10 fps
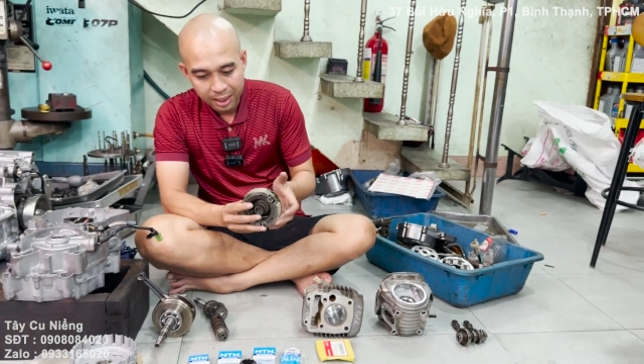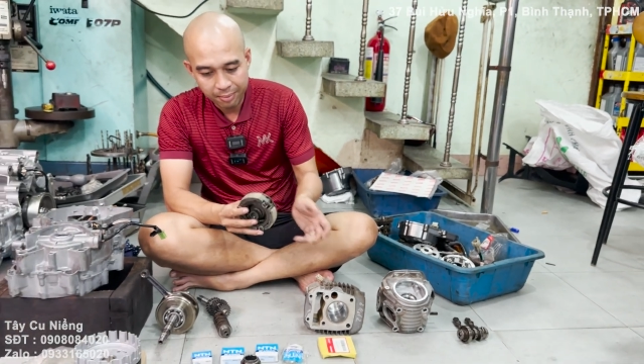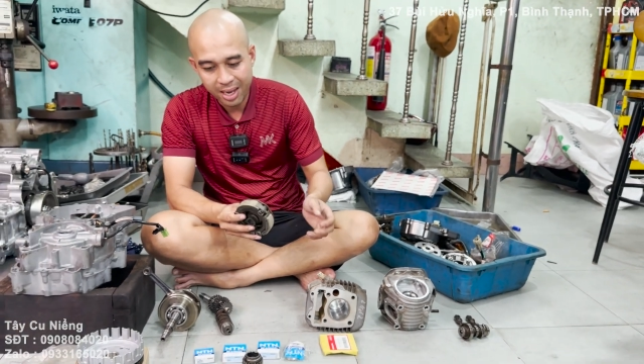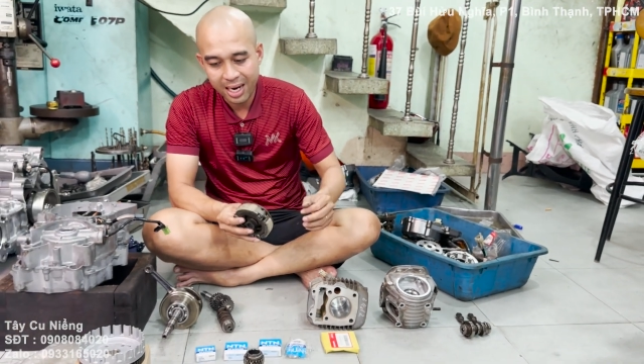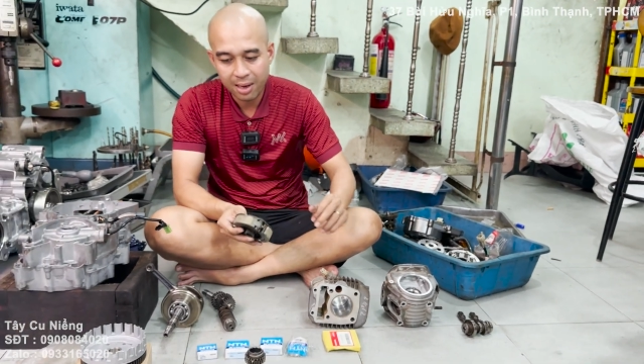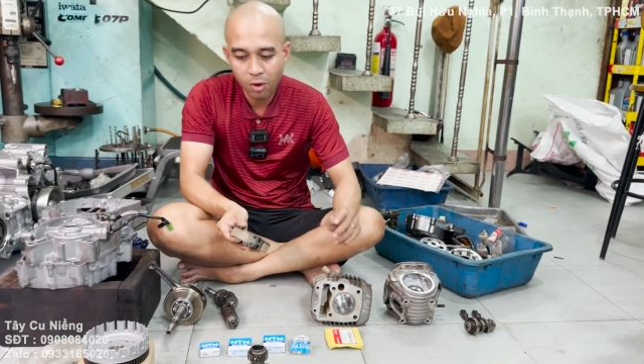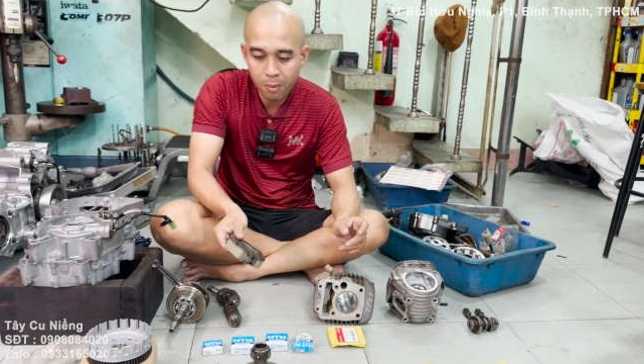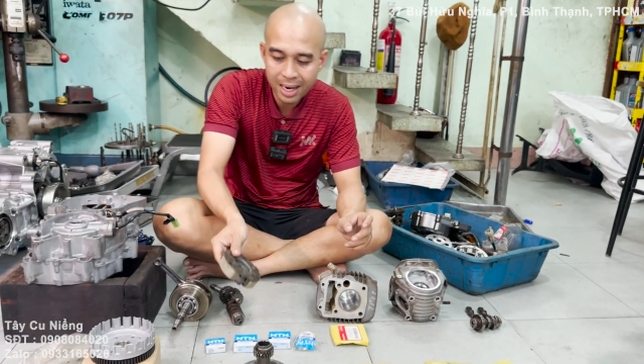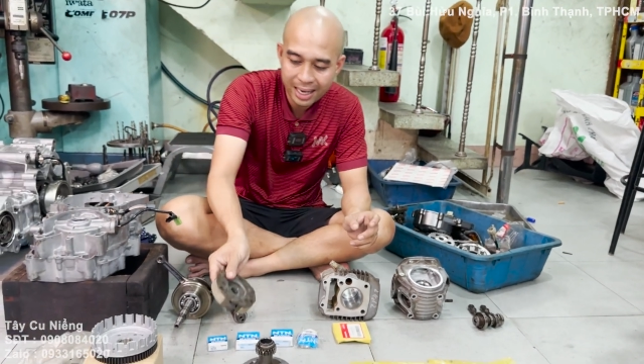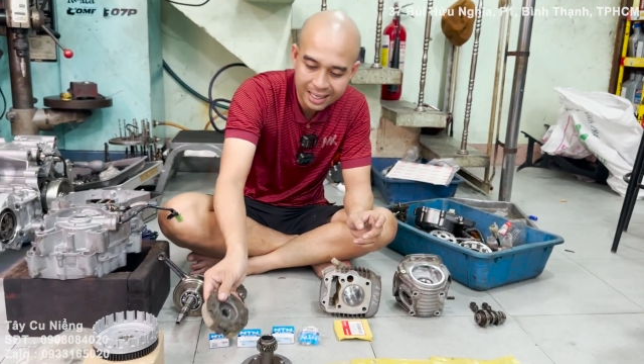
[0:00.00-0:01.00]
em thay lại bố
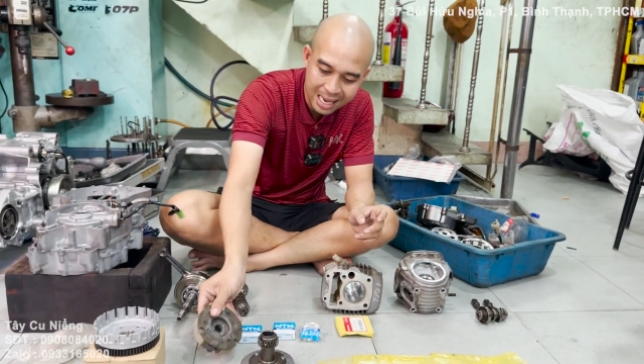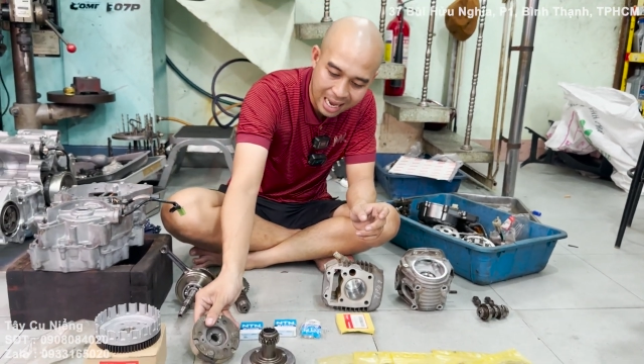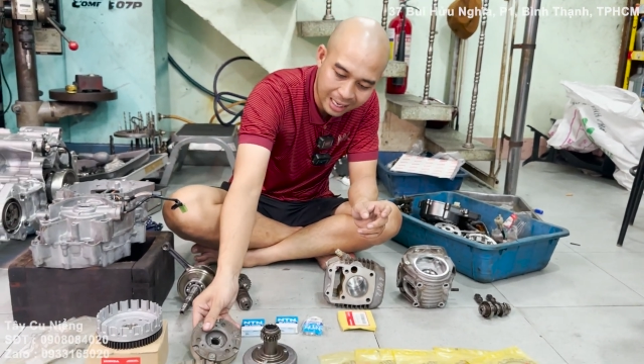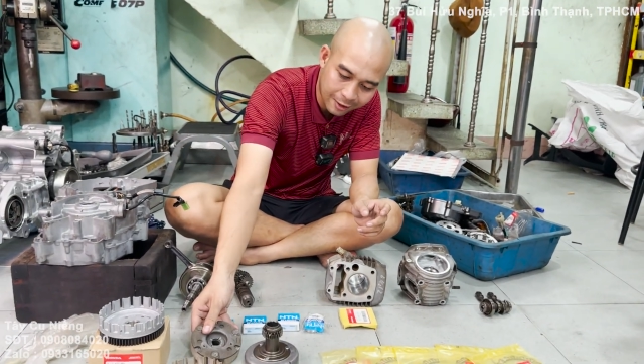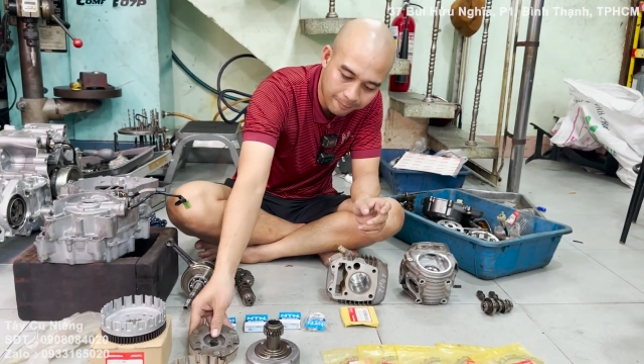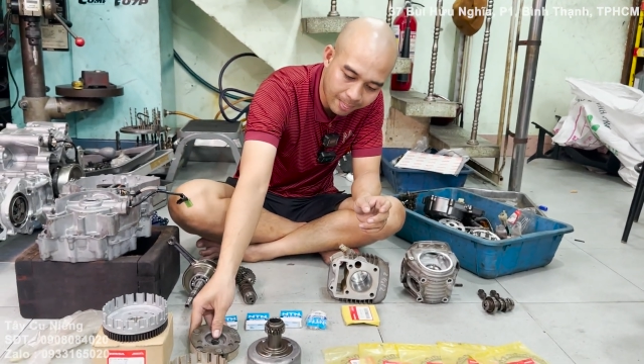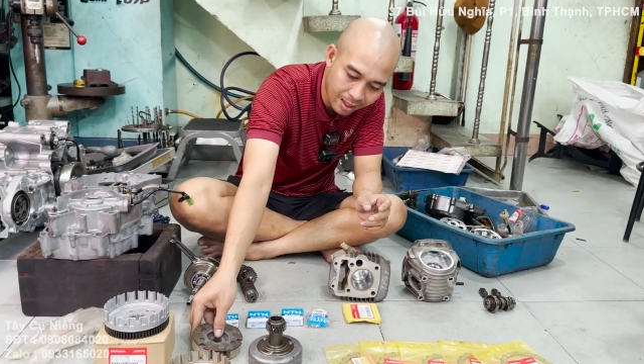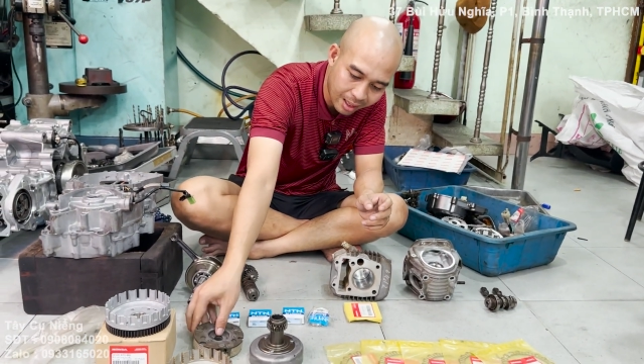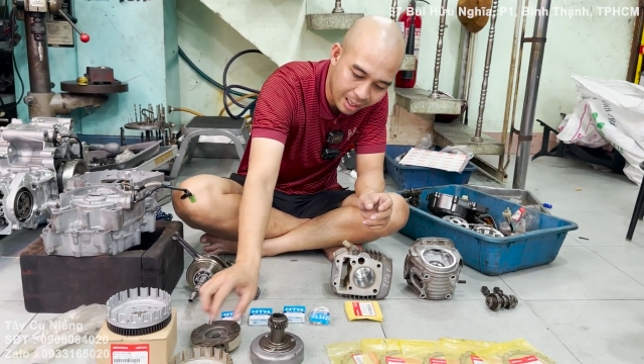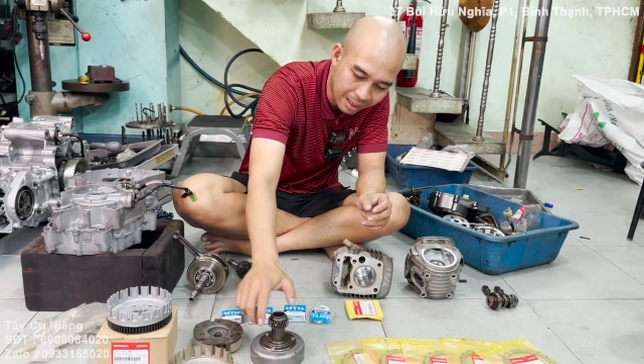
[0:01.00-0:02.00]
ba càng dài,
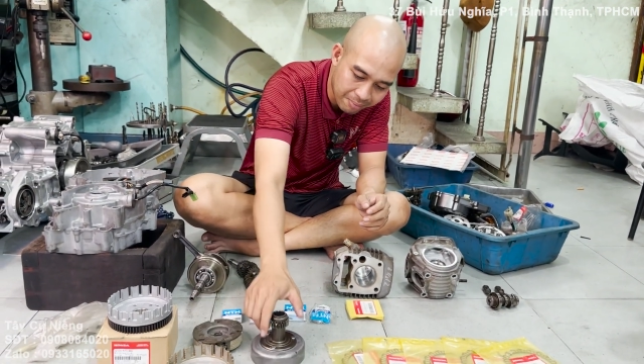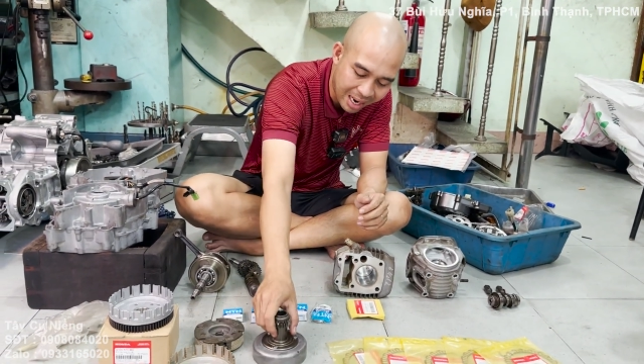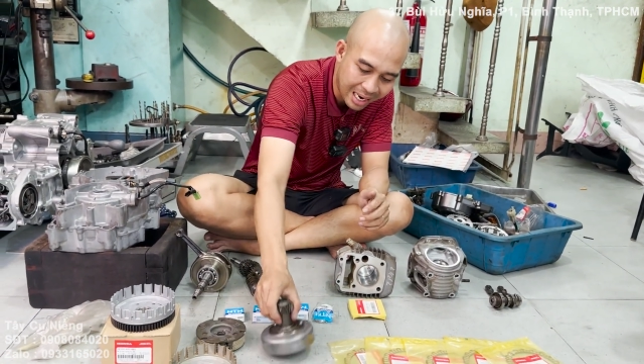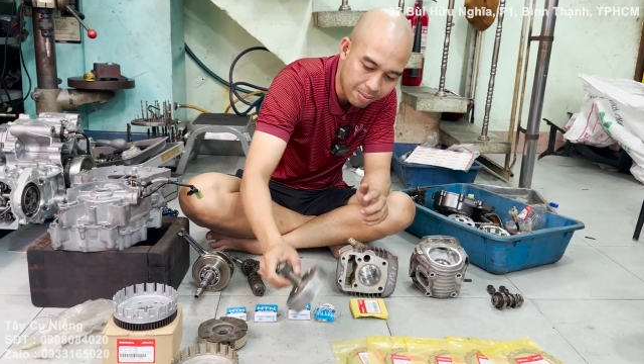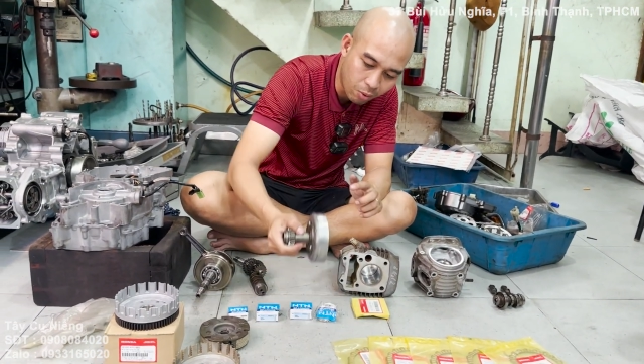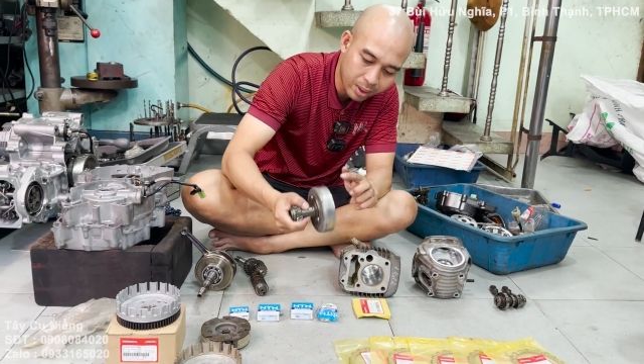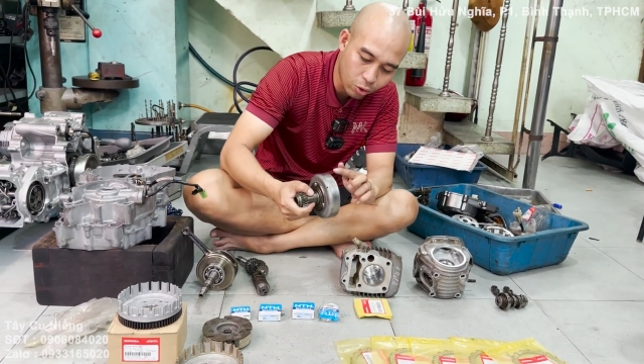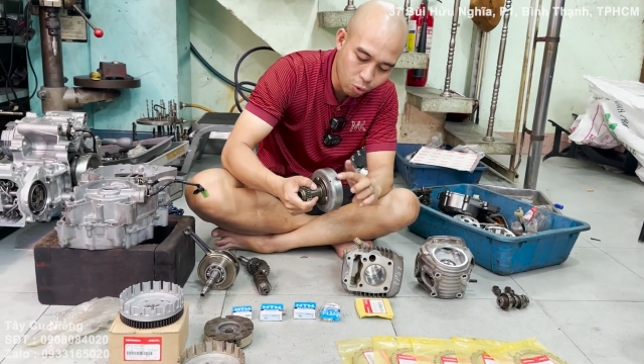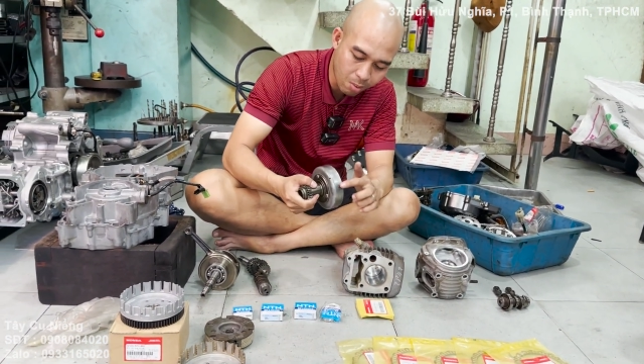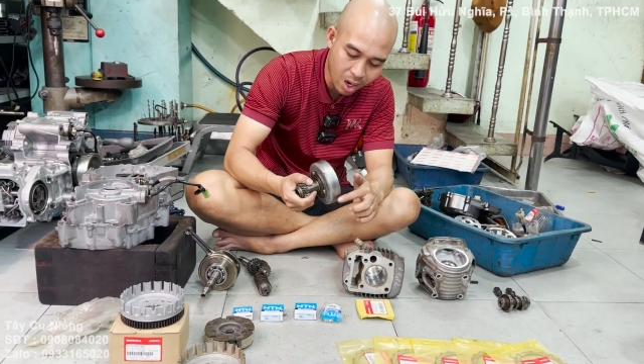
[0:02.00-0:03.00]
em thay lại một cái
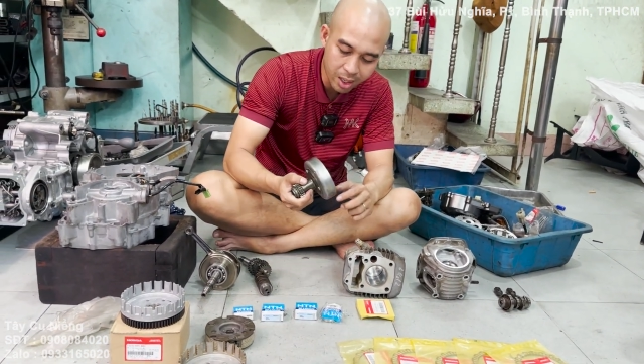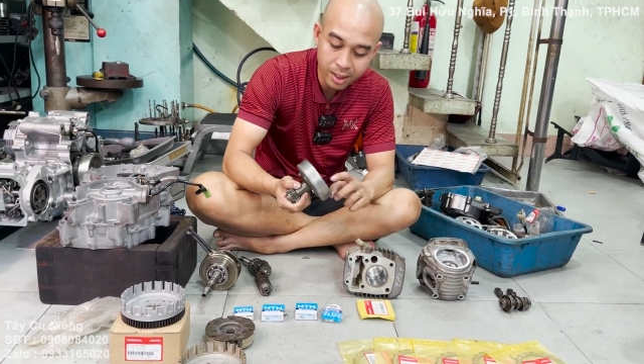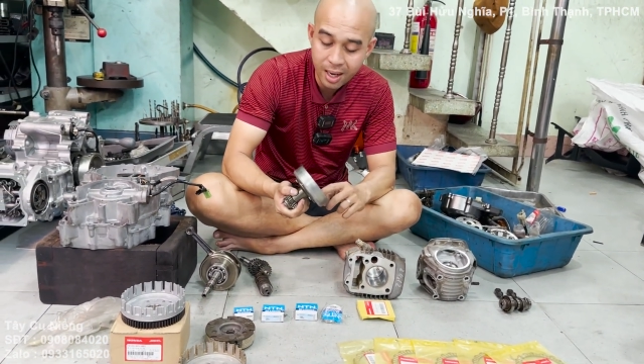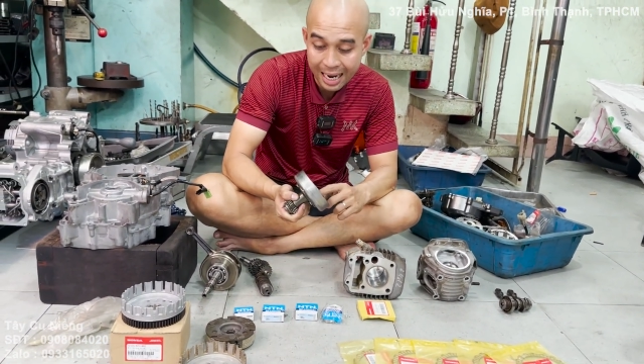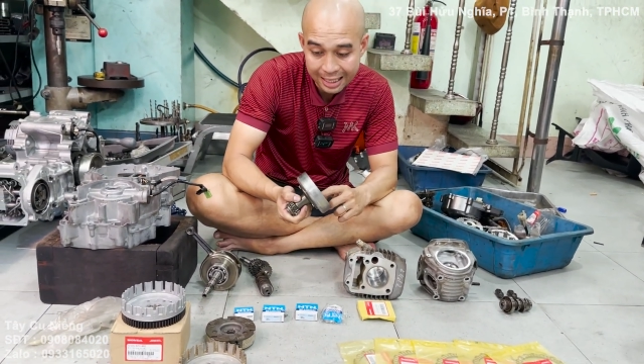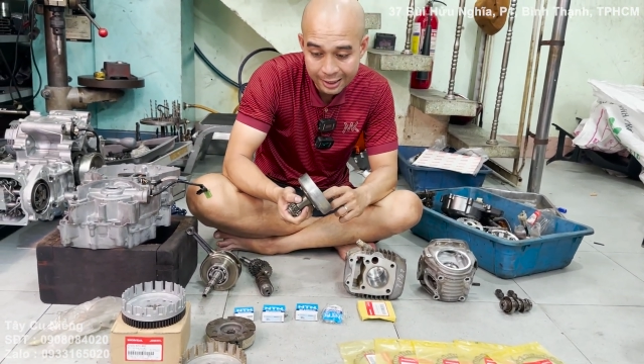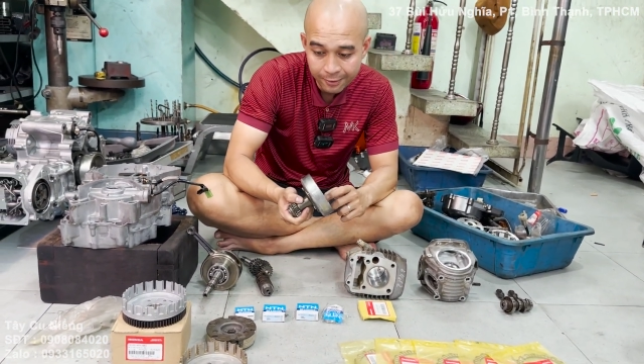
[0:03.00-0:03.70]
chuông mới cho anh.